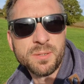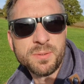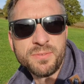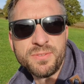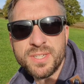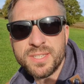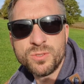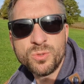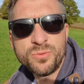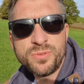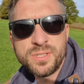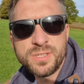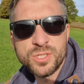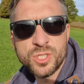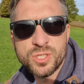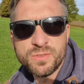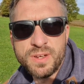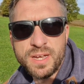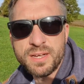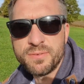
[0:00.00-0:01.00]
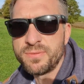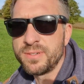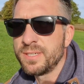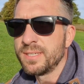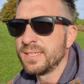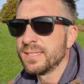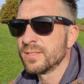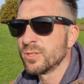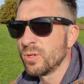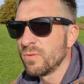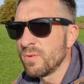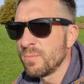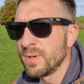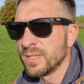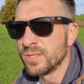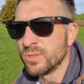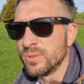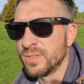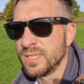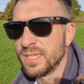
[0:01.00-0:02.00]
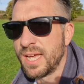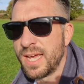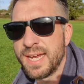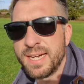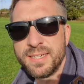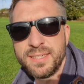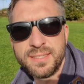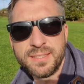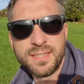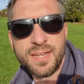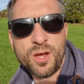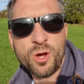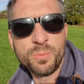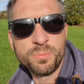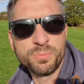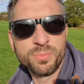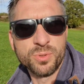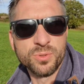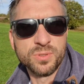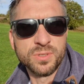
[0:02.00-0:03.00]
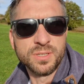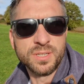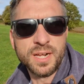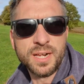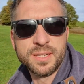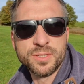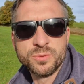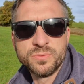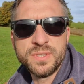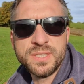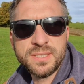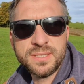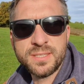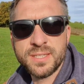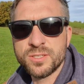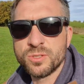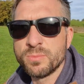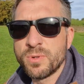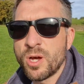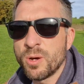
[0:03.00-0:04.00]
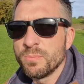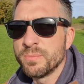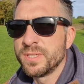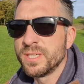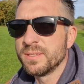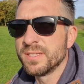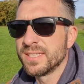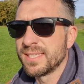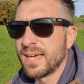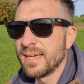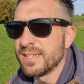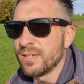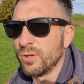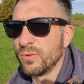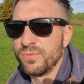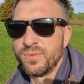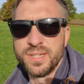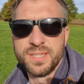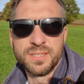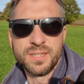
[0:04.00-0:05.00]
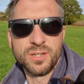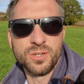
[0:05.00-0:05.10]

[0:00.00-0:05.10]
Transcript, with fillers: habe ich wieder so viel geschwafelt. Jetzt kommen wir mal zu den eigentlichen Hauptpunkten. Also wie sieht das überhaupt mit dem Zeitaufwand